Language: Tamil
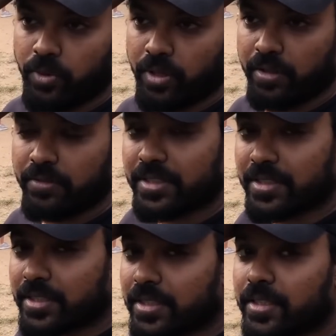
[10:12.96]
போகிற
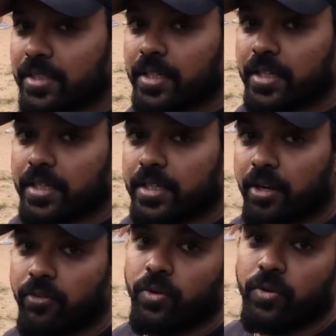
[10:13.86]
அளவுக்கு
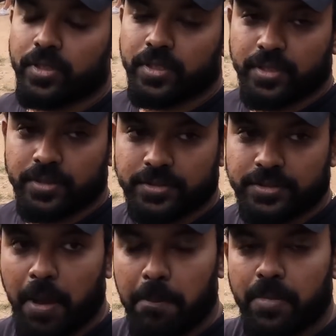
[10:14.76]
இது அவ்வளோ ஒரு
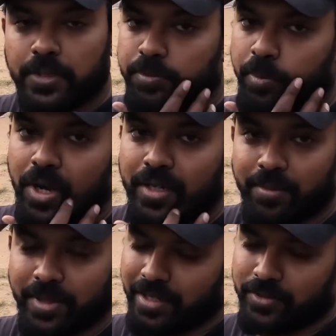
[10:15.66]
செம்ம ஸ்பாட்
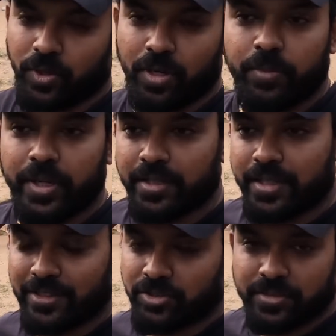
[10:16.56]
அப்படின்லாம் சொல்ல முடியாது
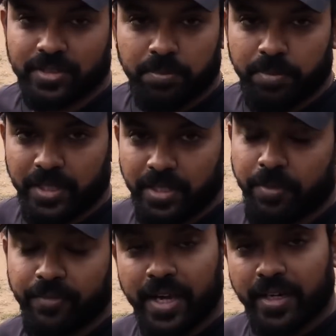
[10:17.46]
இது ஆக்சுவலாக ஸ்கிப் பண்ணிவிட்டு
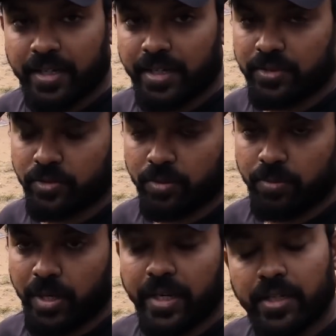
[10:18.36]
நம்ம வேறு எங்கேயாவது கூட
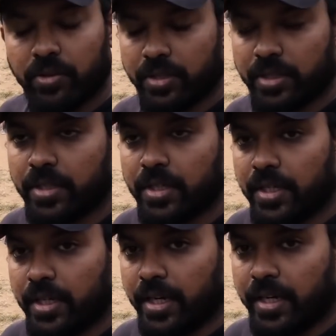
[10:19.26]
போகலாம் ஏன்னா இங்கே ஒரு
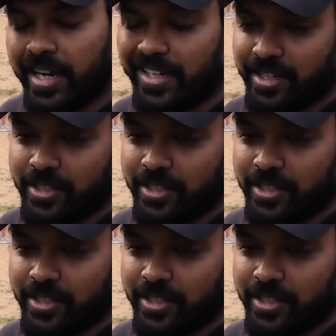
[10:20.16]
எயிட்